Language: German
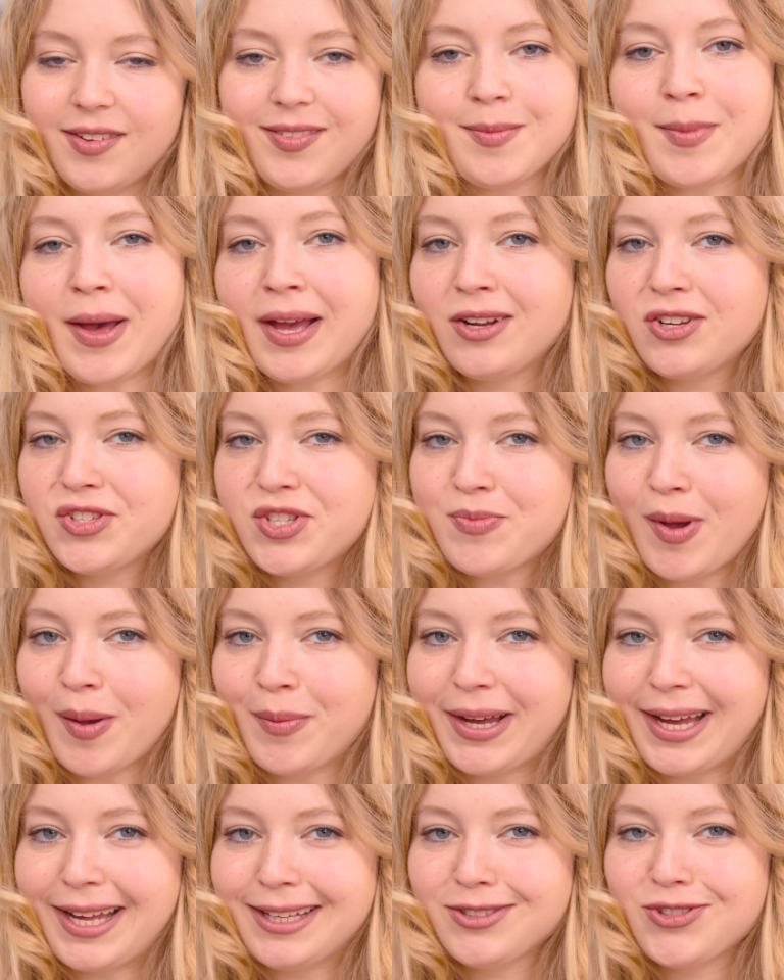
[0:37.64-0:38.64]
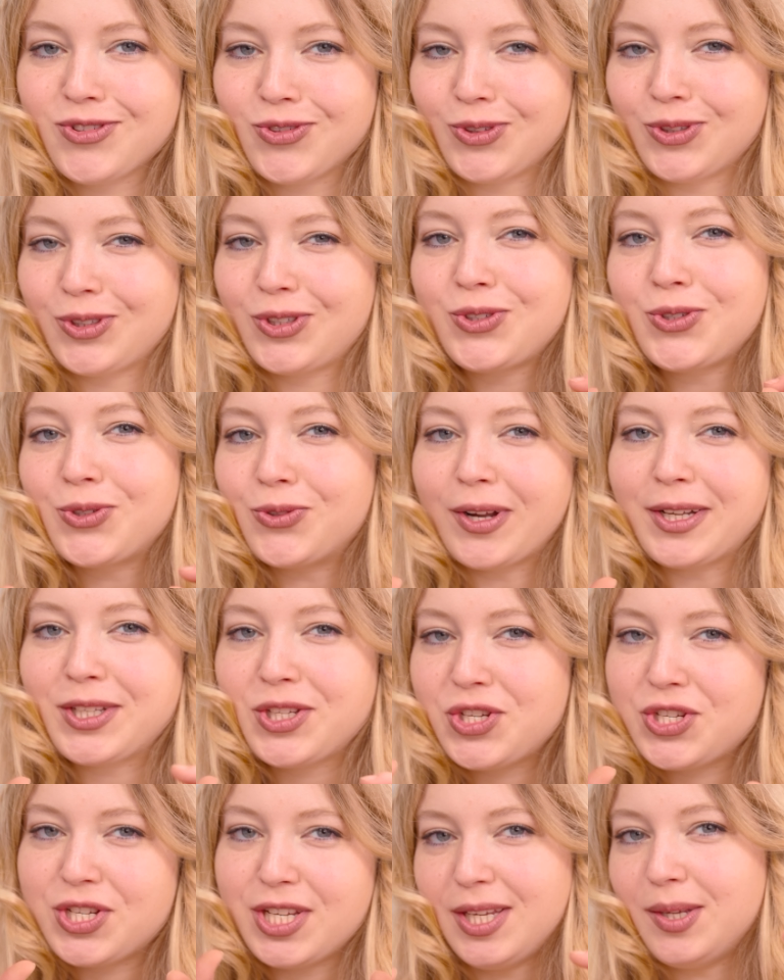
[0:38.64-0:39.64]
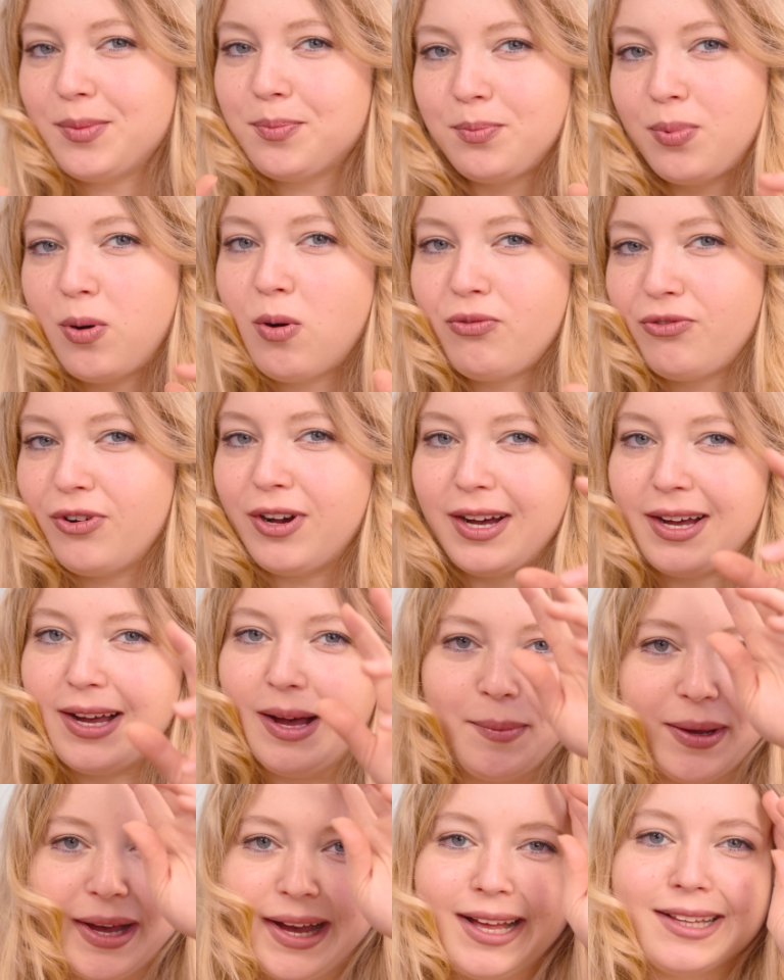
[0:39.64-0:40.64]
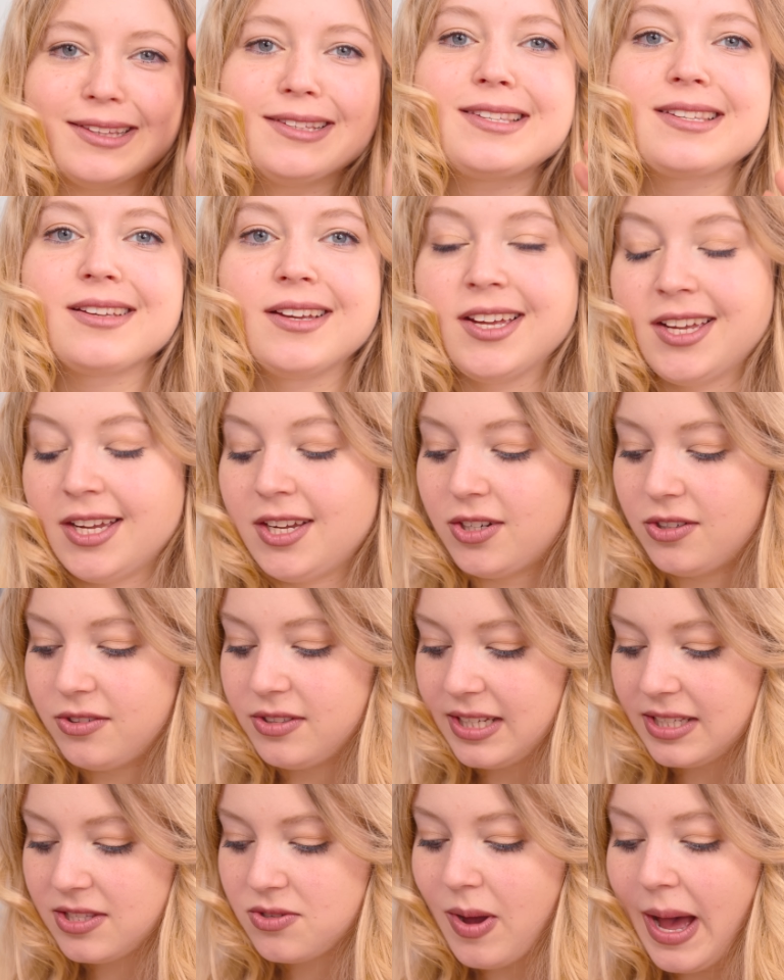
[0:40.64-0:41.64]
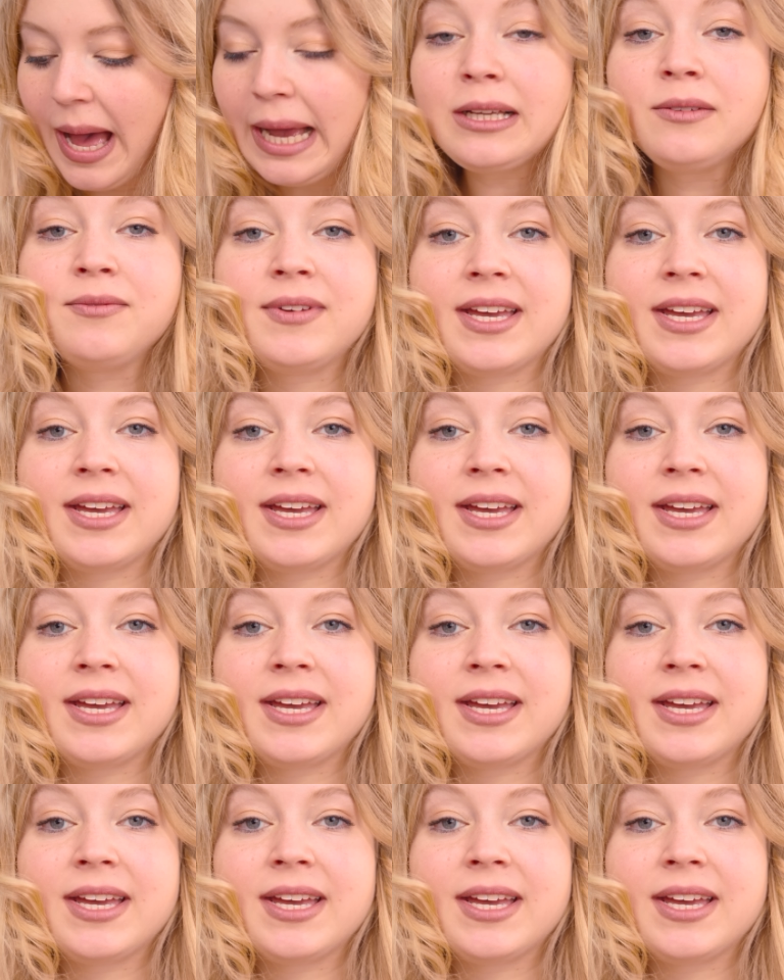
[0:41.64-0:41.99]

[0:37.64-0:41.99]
Wir machen aus dem Amaranth so einen crunchy Puffer Amaranth und dazu hacken